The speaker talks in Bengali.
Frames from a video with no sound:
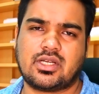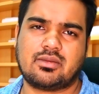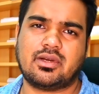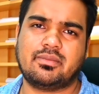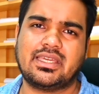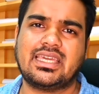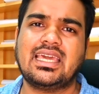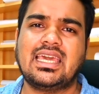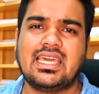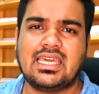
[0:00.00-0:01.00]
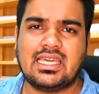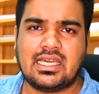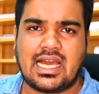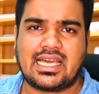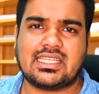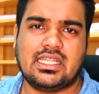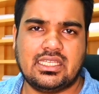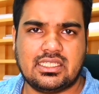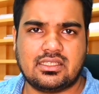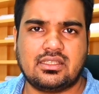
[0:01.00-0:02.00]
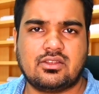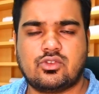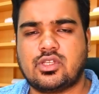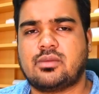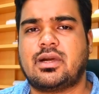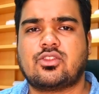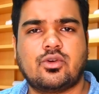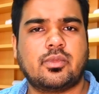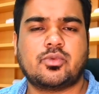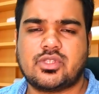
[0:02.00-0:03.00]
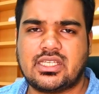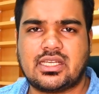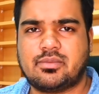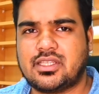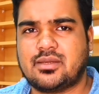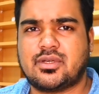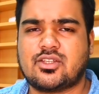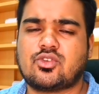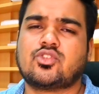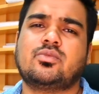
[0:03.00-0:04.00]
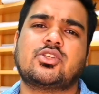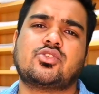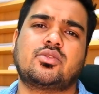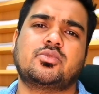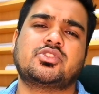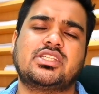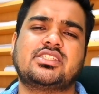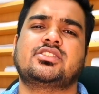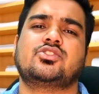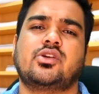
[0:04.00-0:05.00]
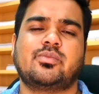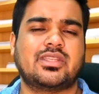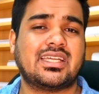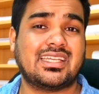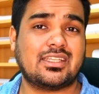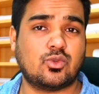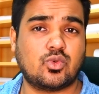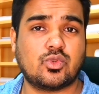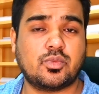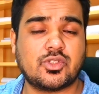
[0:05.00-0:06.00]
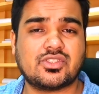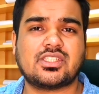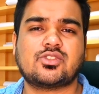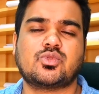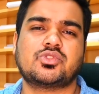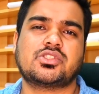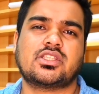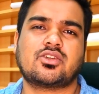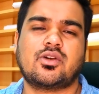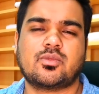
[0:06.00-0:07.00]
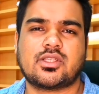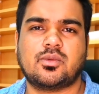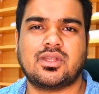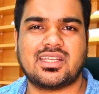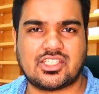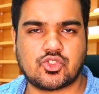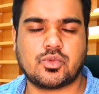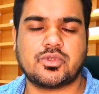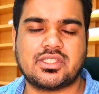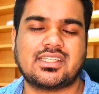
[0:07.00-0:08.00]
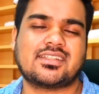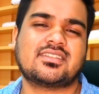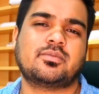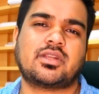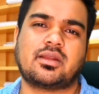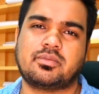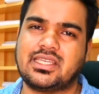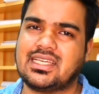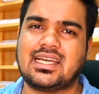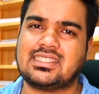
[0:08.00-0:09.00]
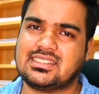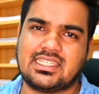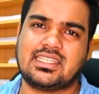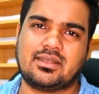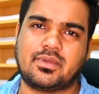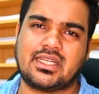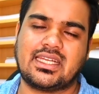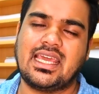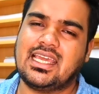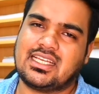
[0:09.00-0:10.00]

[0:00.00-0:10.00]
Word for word: প্রকারভাবে আদালত এর মাধ্যমে প্রতিকার পেতে পারেন অথবা সর্বশেষ সংবিধানের উনপঞ্চাশ অনুচ্ছেদের ক্ষমতা বলে রাষ্ট্রপতির কাছে প্রাণ ভিক্ষা চাইতে পারেন